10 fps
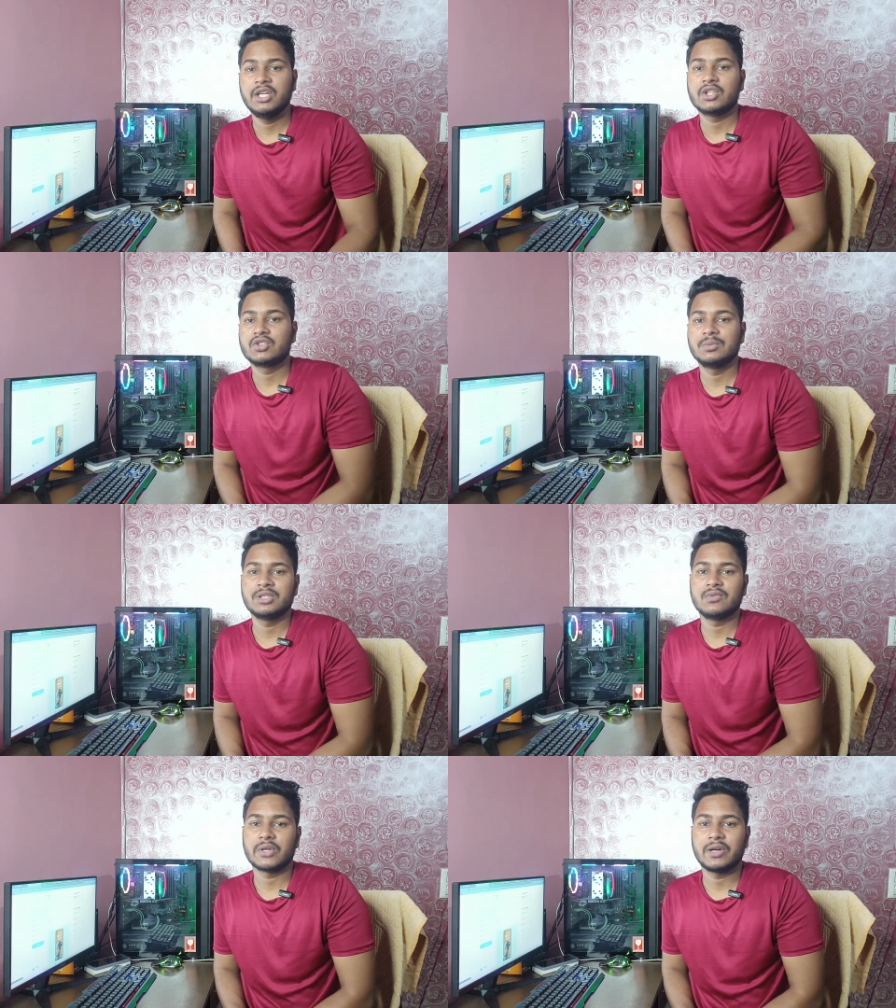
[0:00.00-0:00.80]

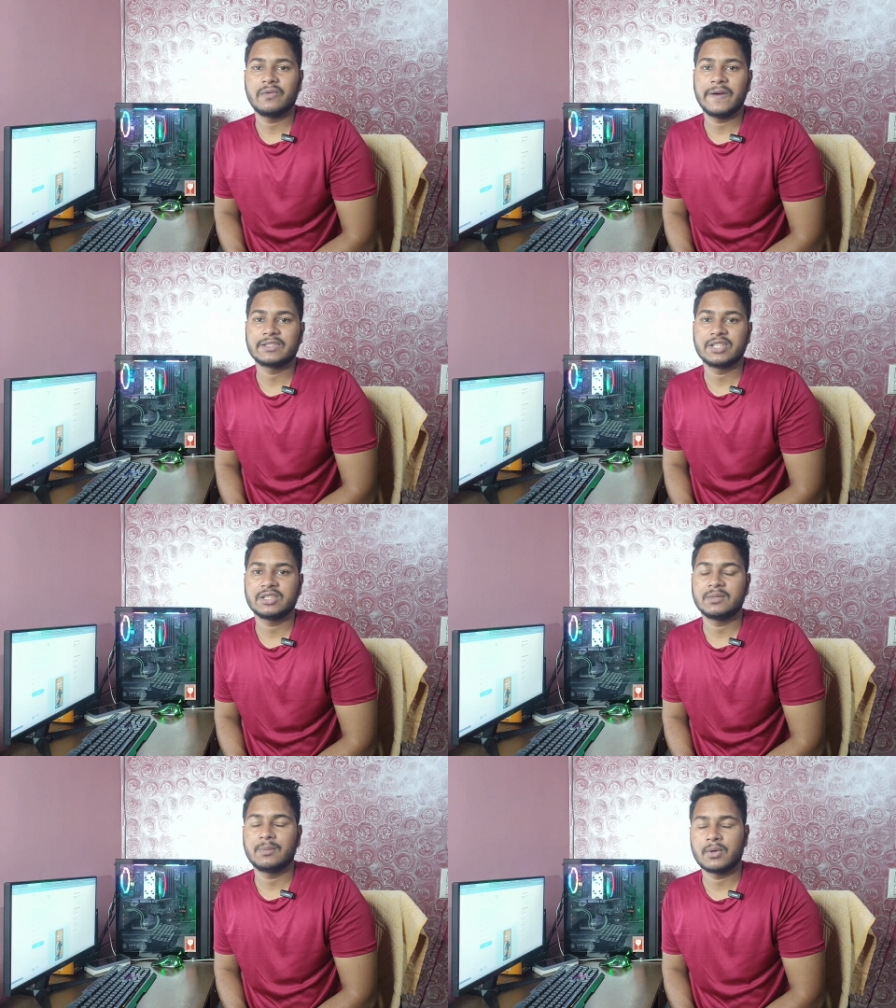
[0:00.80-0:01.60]
120 वाट का फास्ट
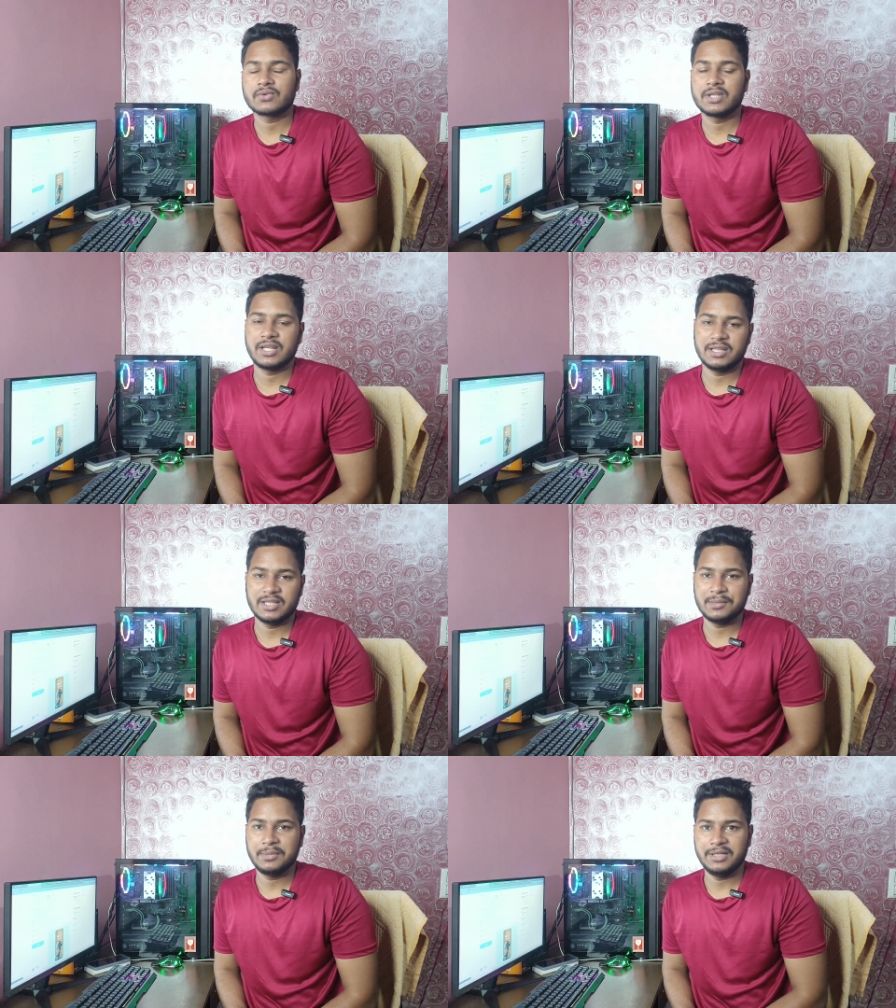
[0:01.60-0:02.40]
चार्जर बॉक्स के
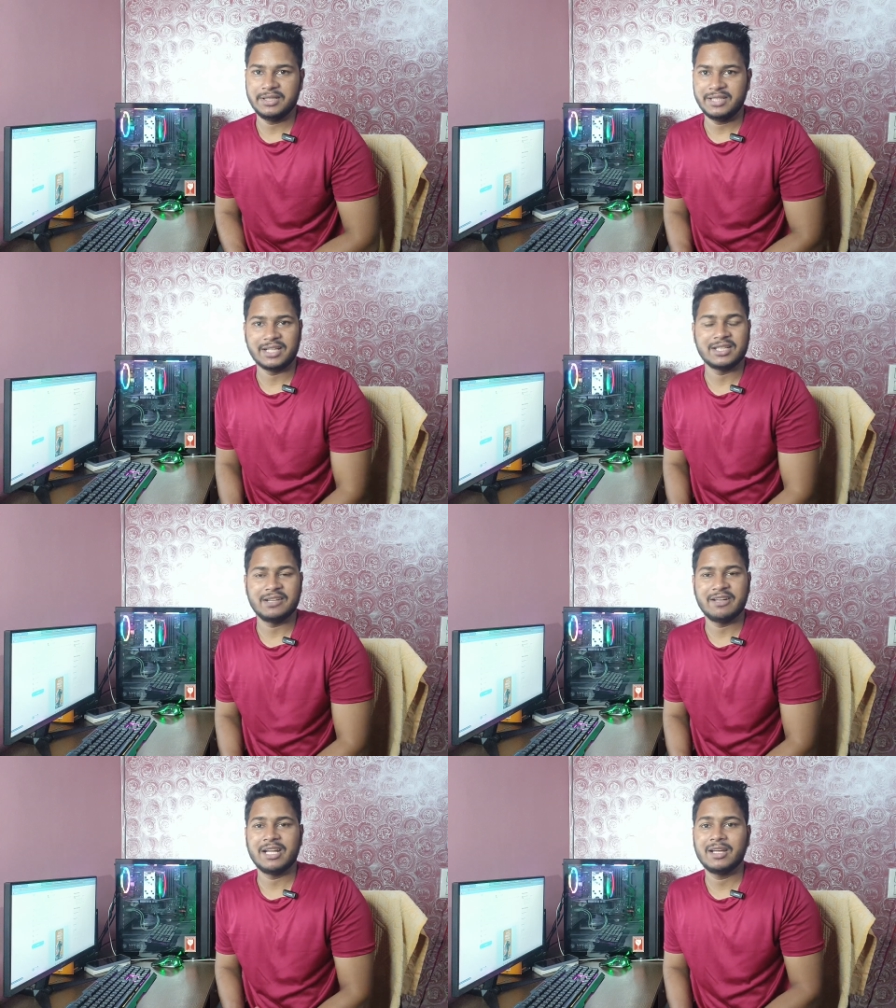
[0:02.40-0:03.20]
अंदर में ही दिया
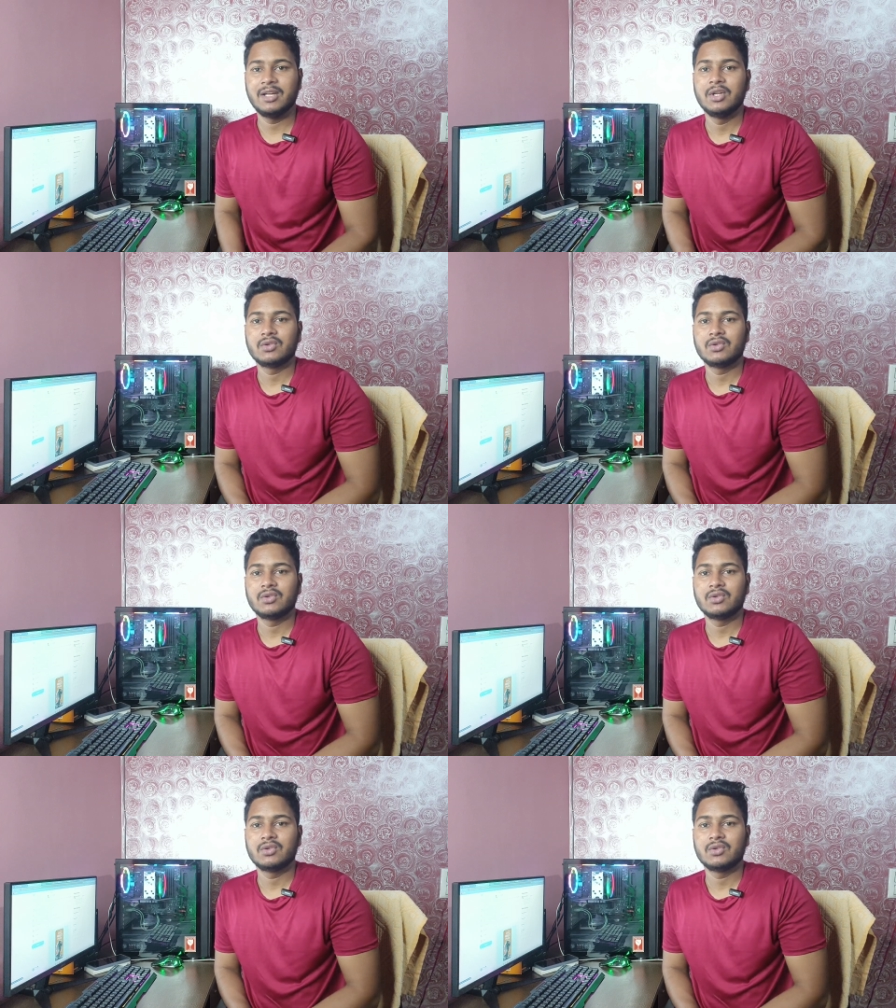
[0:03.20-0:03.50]
जाने वाला है